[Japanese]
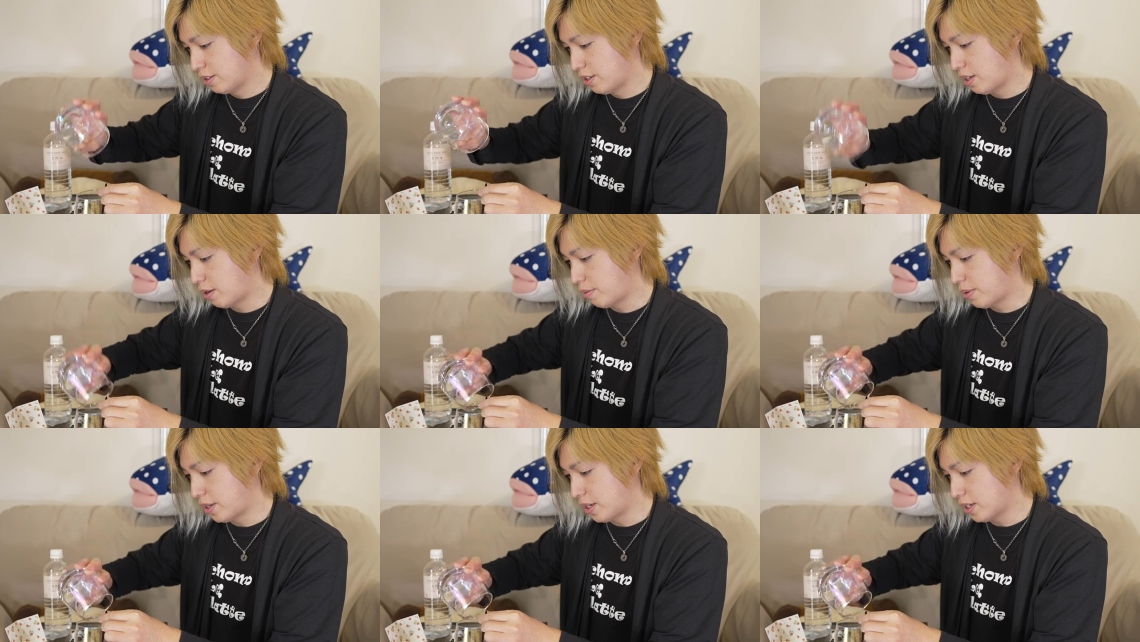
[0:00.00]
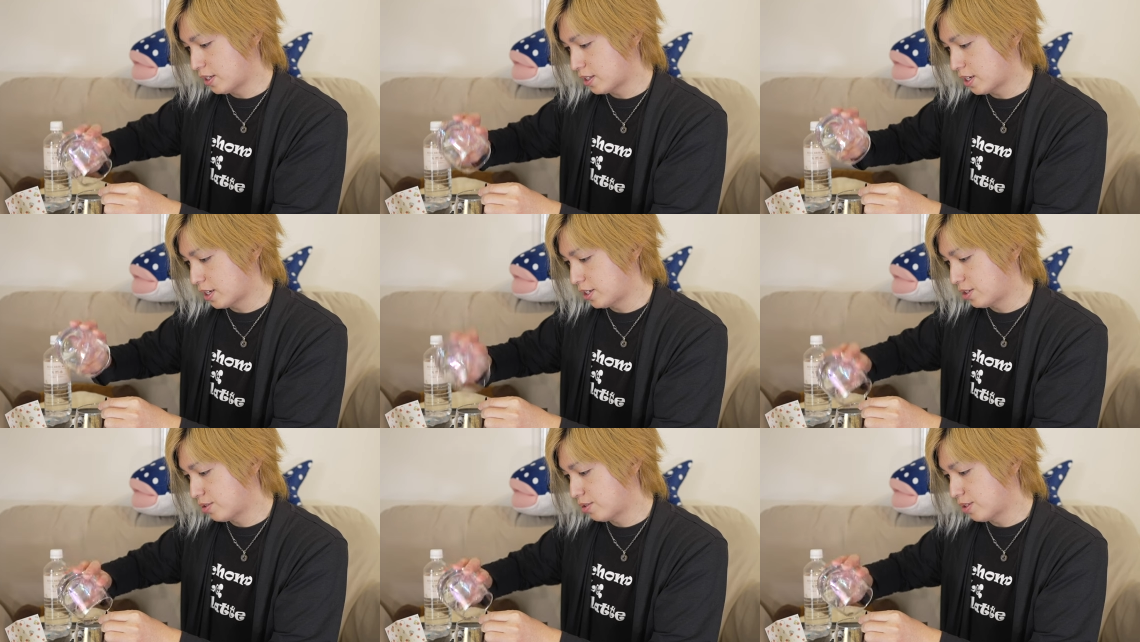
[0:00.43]
やべ、
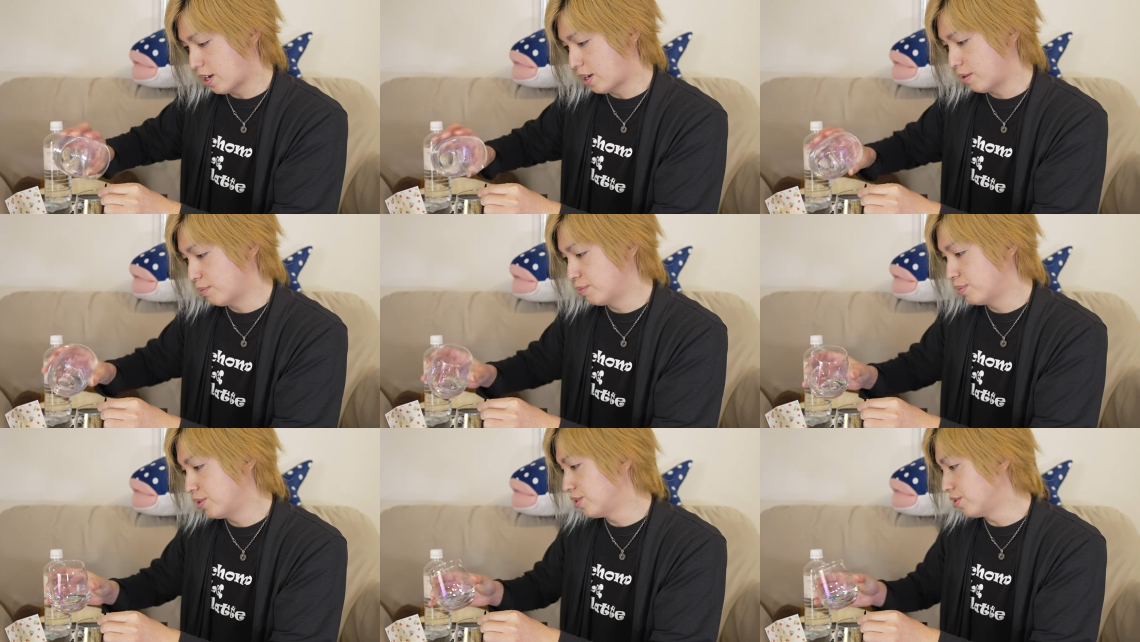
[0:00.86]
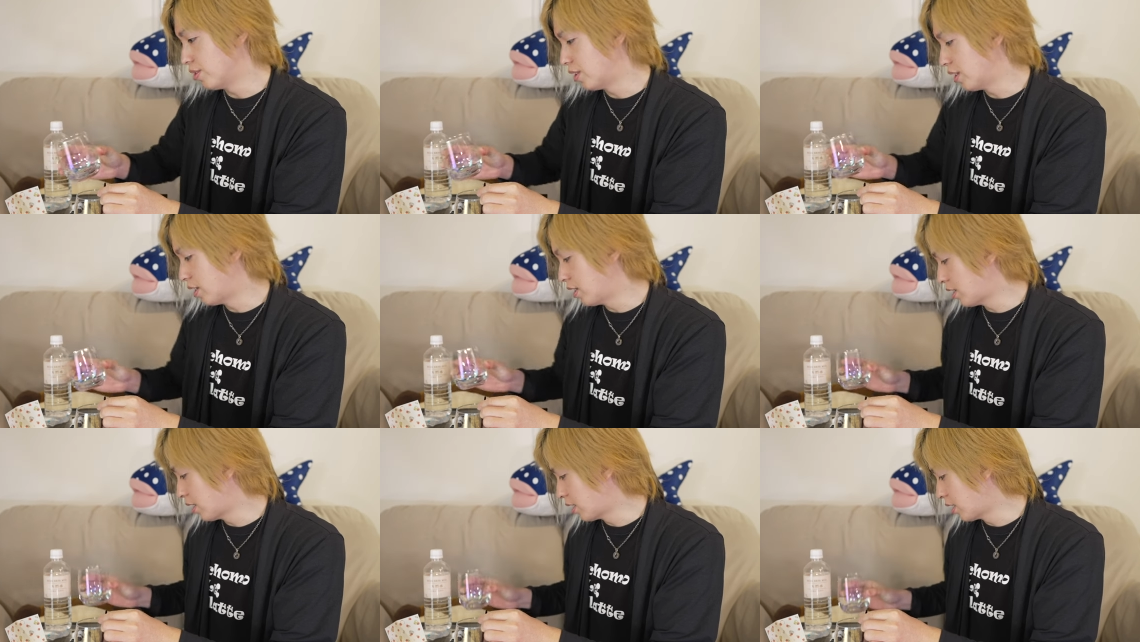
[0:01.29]
最初に半分以上入
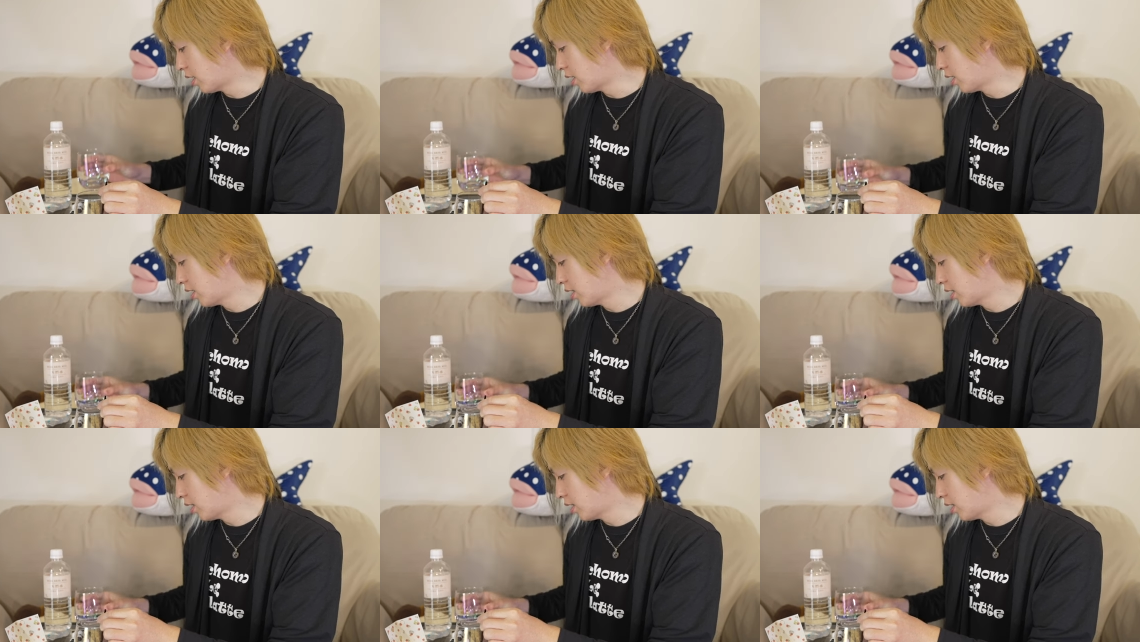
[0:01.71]
れてたな。